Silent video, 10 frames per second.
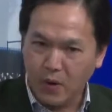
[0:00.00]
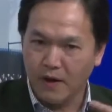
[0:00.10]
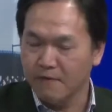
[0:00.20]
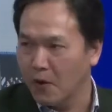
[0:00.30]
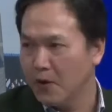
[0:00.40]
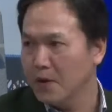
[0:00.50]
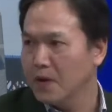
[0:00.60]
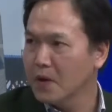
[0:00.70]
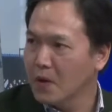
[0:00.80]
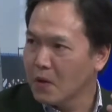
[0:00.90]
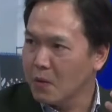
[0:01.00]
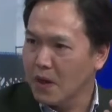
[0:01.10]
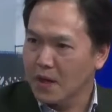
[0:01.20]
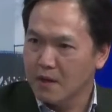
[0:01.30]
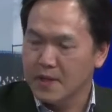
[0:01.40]
qua phổi
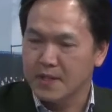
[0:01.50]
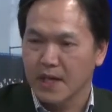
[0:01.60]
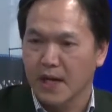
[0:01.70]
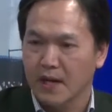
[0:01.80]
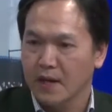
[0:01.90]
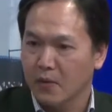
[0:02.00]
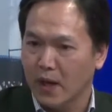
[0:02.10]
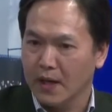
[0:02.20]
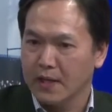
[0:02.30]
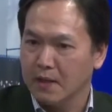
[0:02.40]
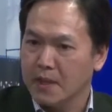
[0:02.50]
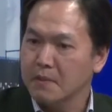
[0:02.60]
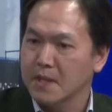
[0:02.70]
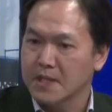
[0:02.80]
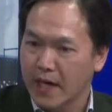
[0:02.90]
qua cơ bên trái qua cái tâm
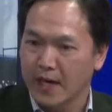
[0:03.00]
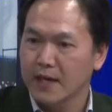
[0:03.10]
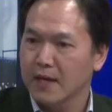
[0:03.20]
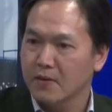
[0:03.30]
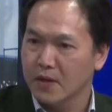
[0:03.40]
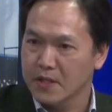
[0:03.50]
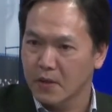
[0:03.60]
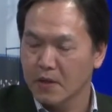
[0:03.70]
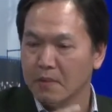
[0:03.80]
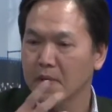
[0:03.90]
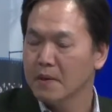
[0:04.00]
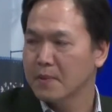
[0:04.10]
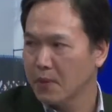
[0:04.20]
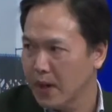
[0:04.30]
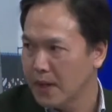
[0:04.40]
thất bên trái rồi sau đó nó
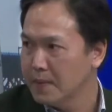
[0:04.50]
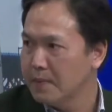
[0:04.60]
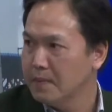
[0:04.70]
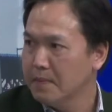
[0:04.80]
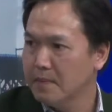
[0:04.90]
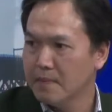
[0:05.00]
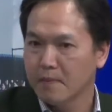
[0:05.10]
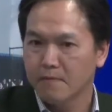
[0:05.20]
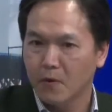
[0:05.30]
bơm ra ngoài yeah. Dạ.